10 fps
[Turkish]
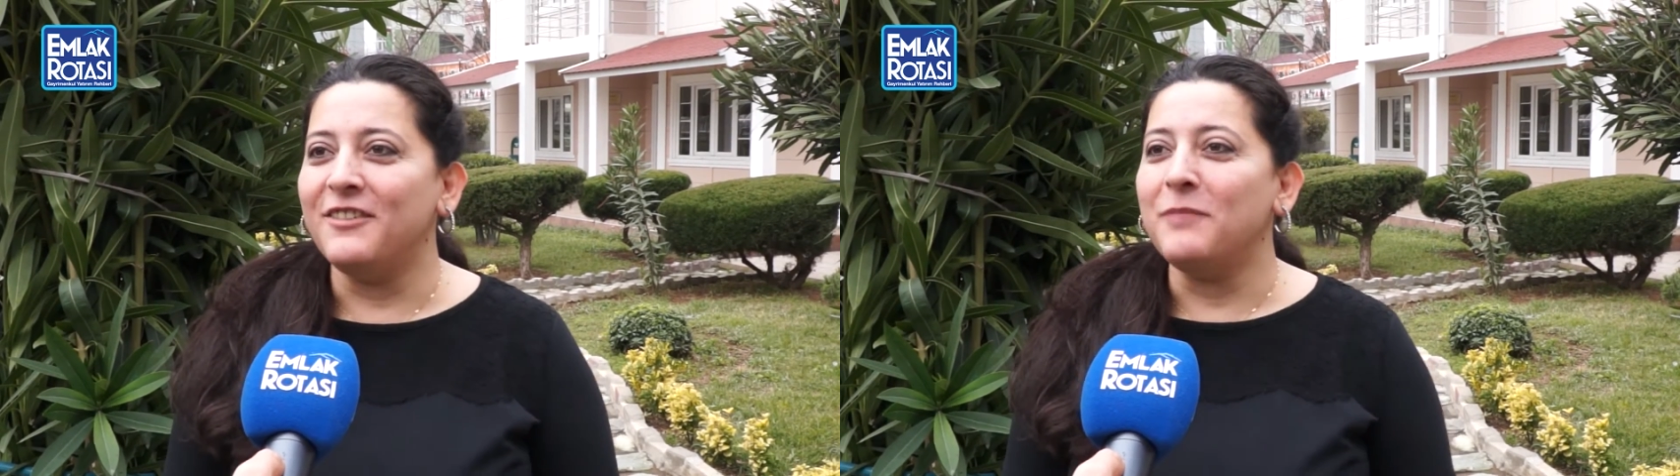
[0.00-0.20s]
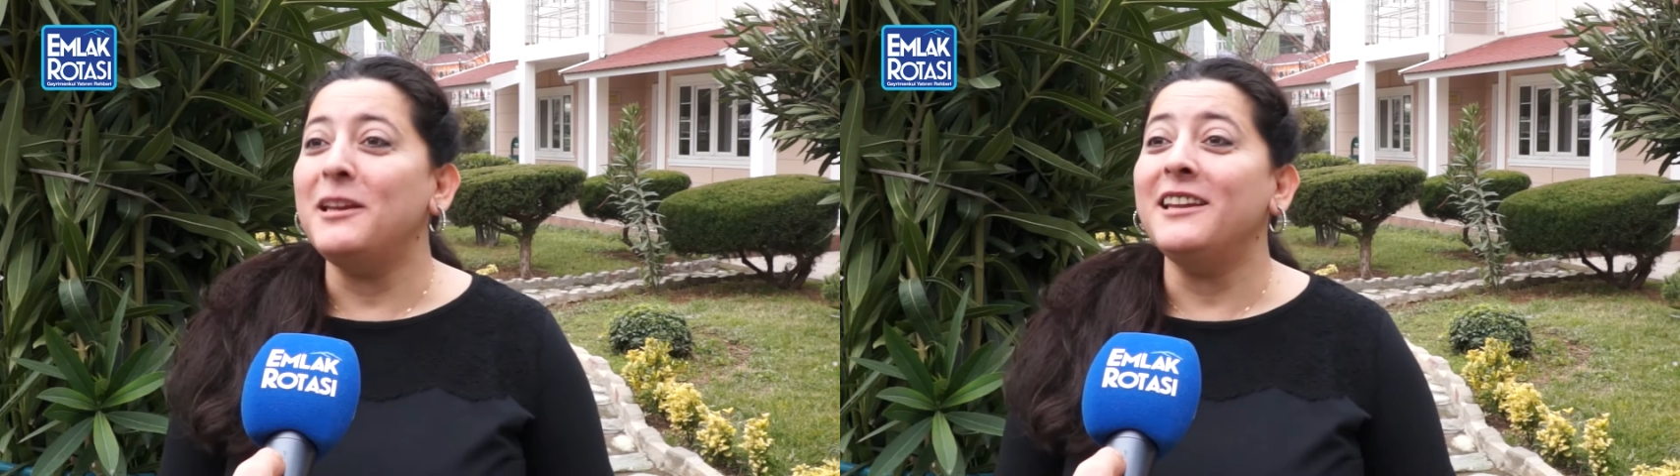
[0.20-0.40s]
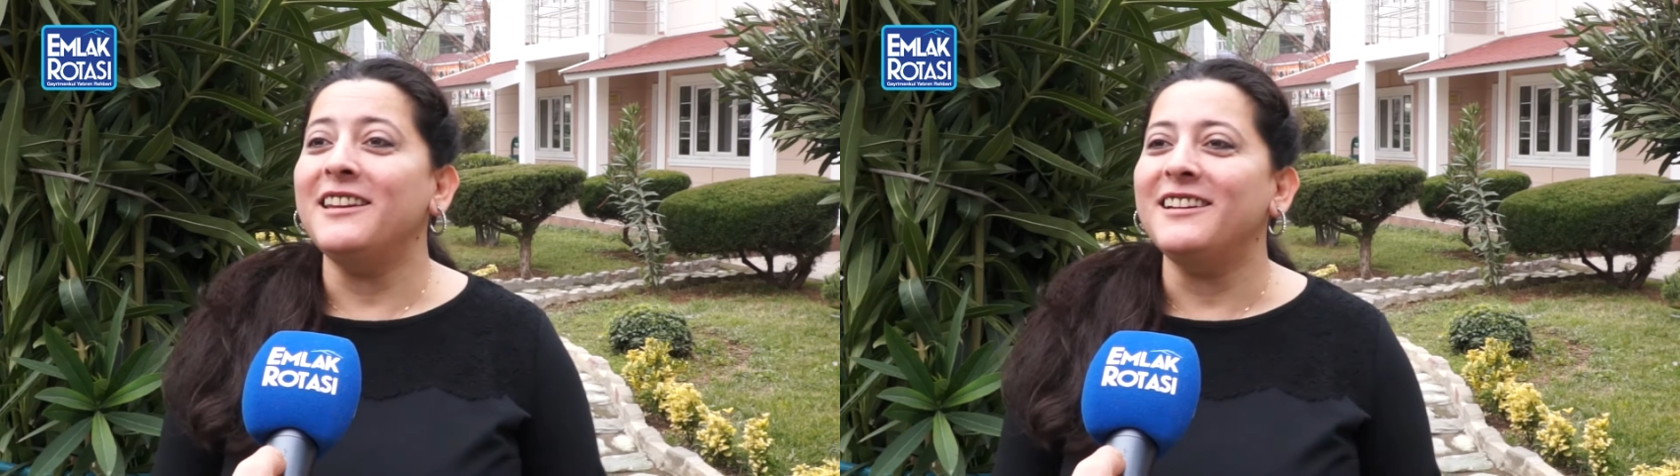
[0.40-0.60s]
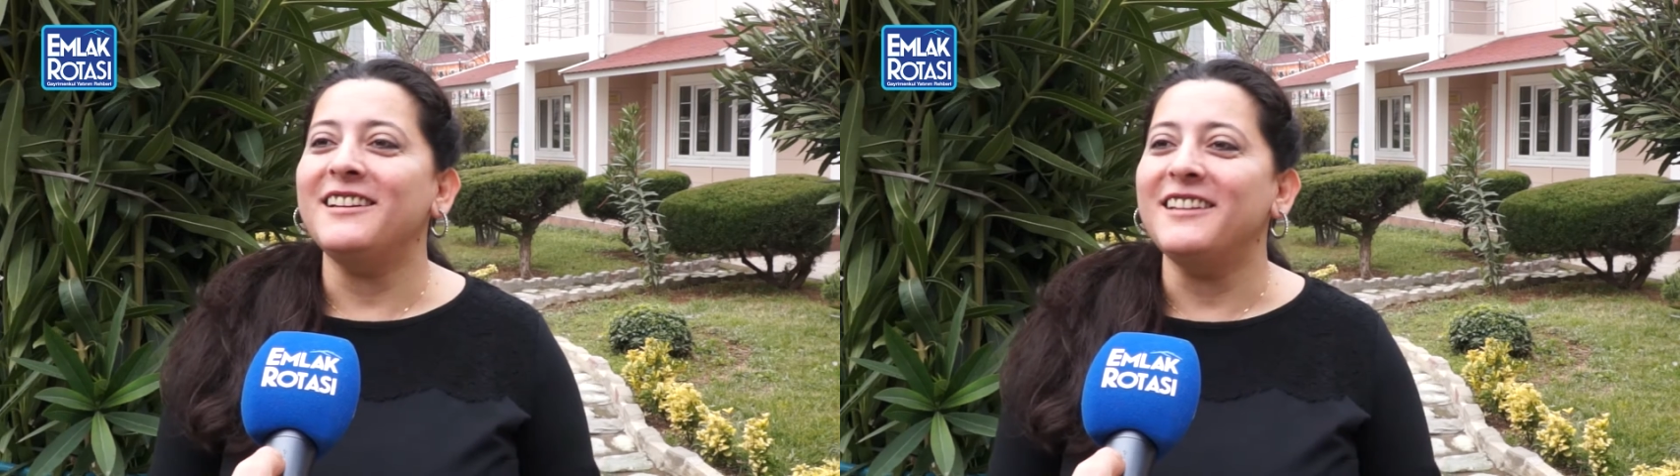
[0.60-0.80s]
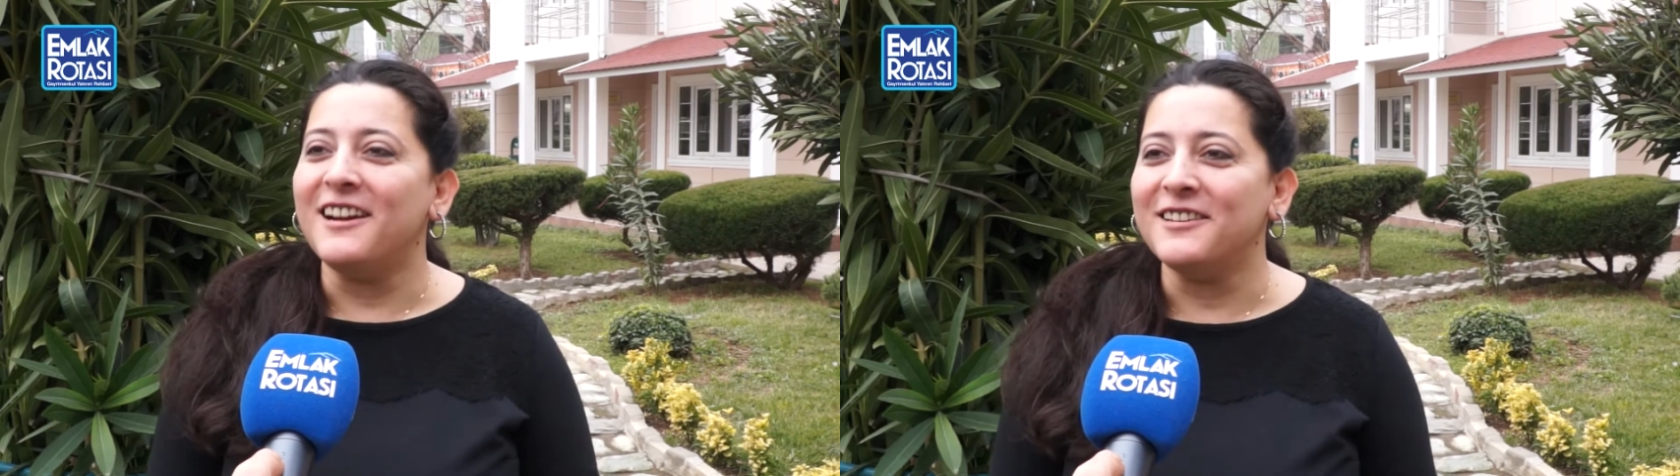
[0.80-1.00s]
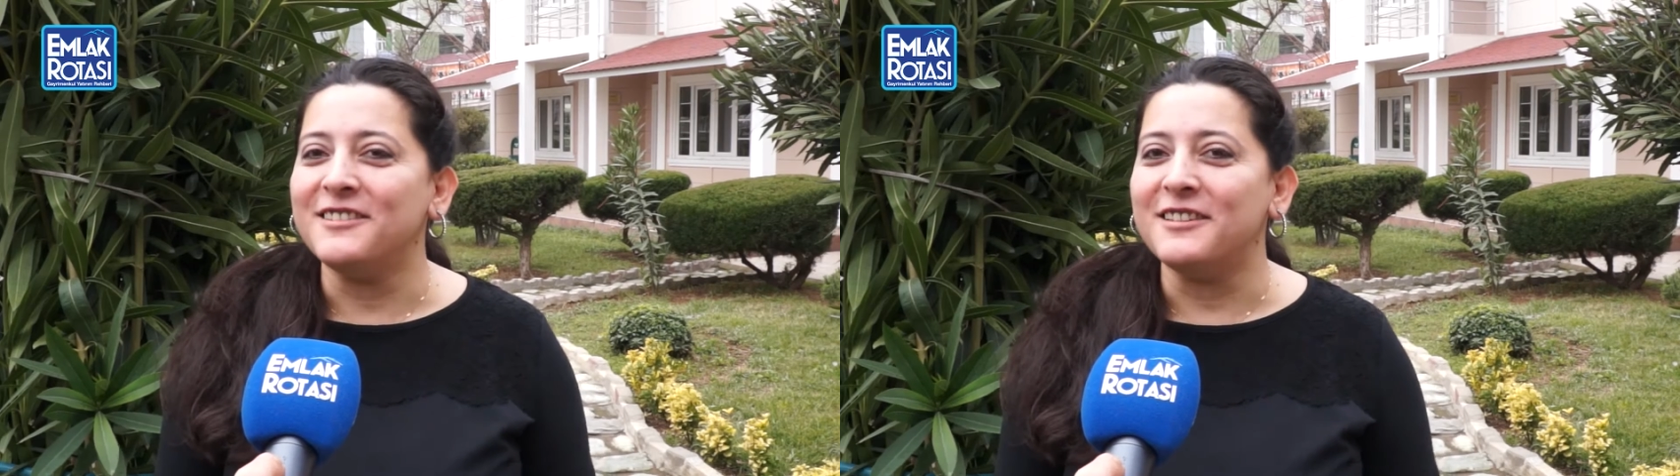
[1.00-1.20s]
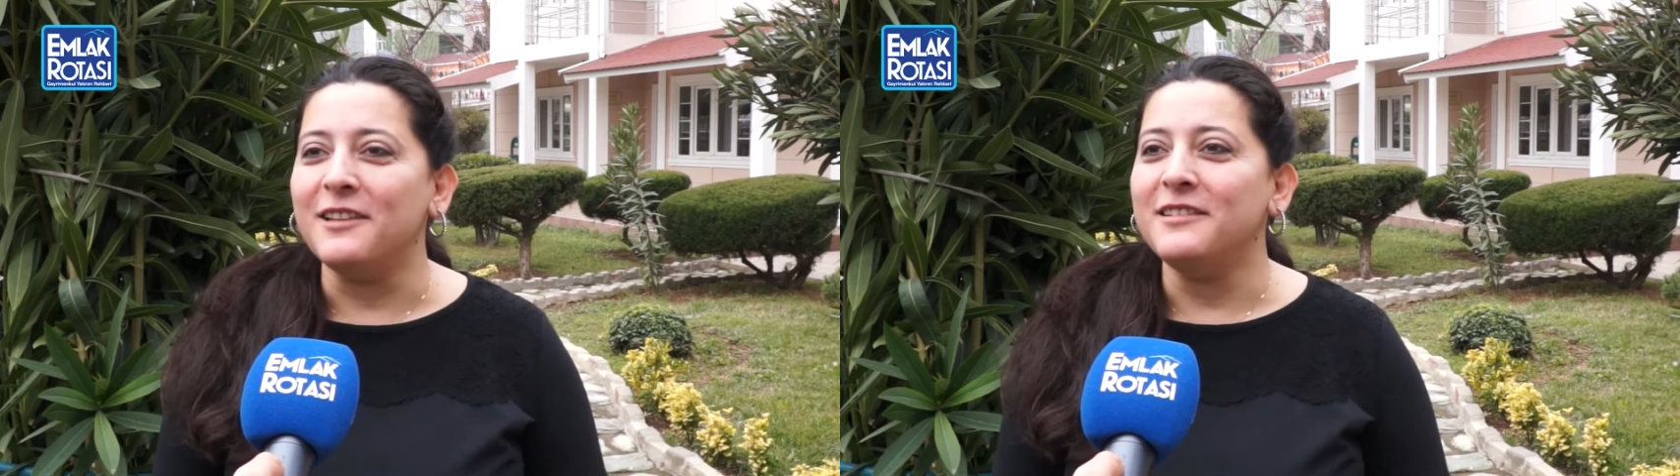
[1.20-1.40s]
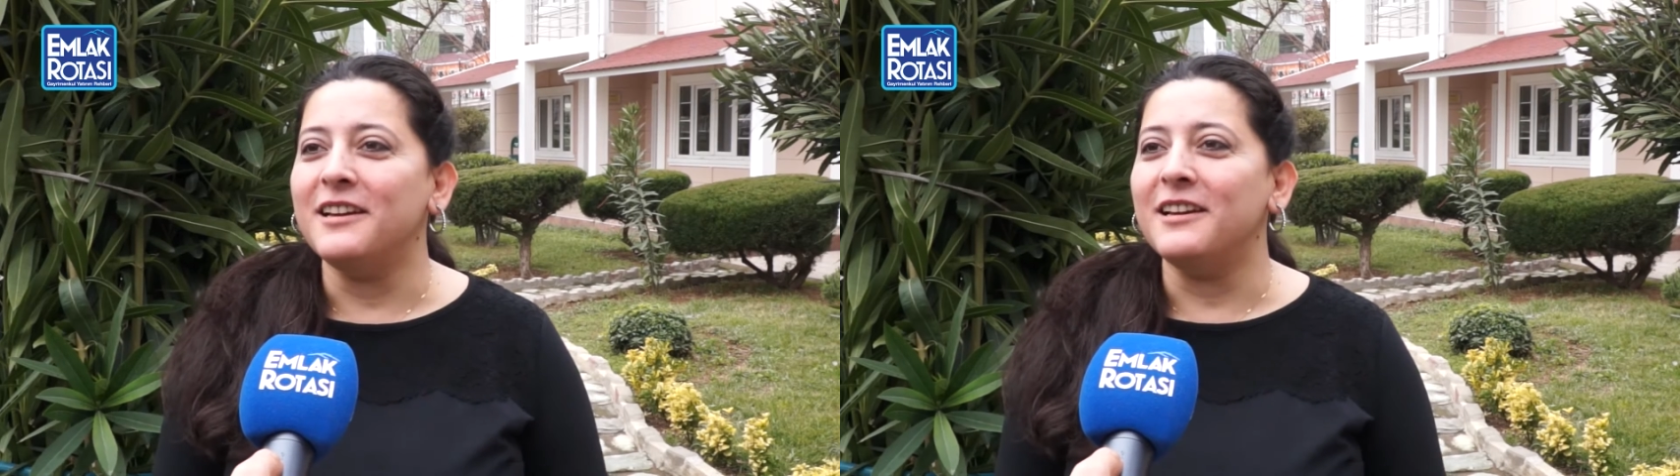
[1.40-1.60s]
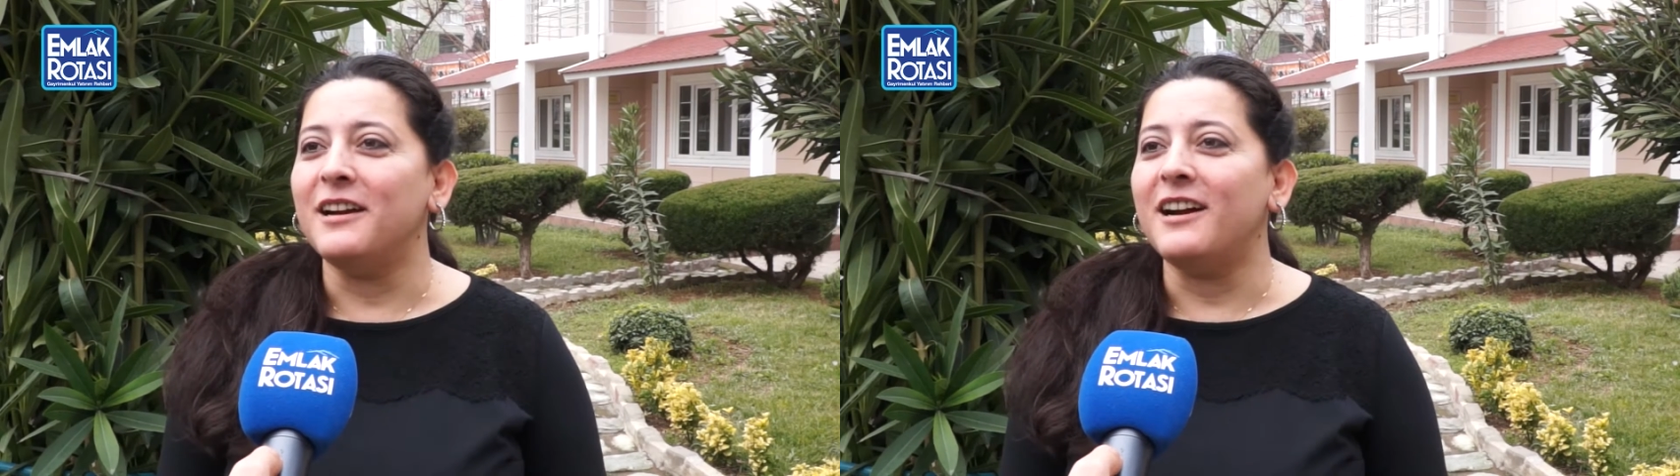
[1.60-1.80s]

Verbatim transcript: ve bilinirliğini artıran e,